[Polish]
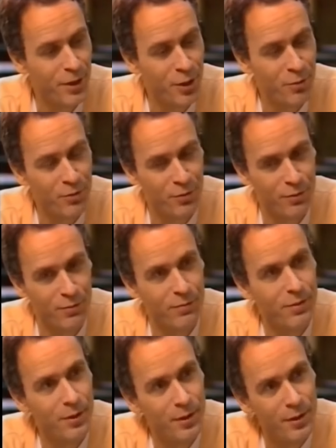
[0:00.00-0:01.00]

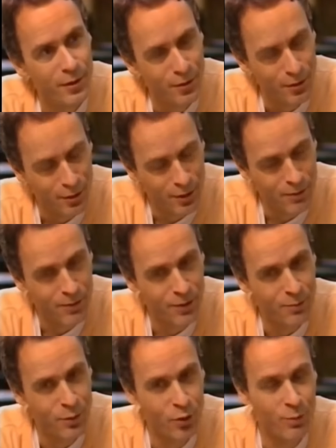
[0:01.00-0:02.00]
świadomość,
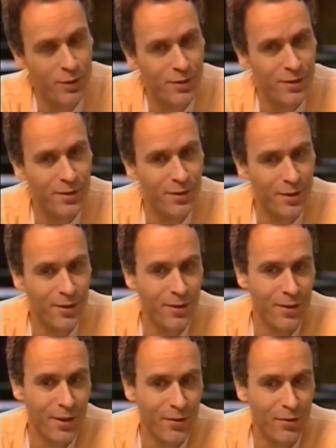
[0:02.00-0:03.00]
że można być
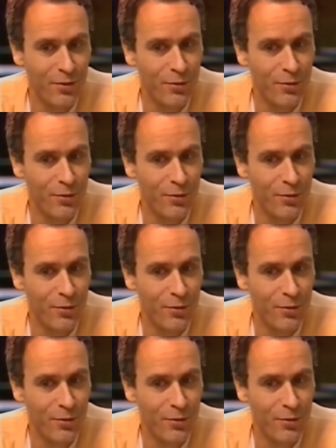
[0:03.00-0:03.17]
przydatnym.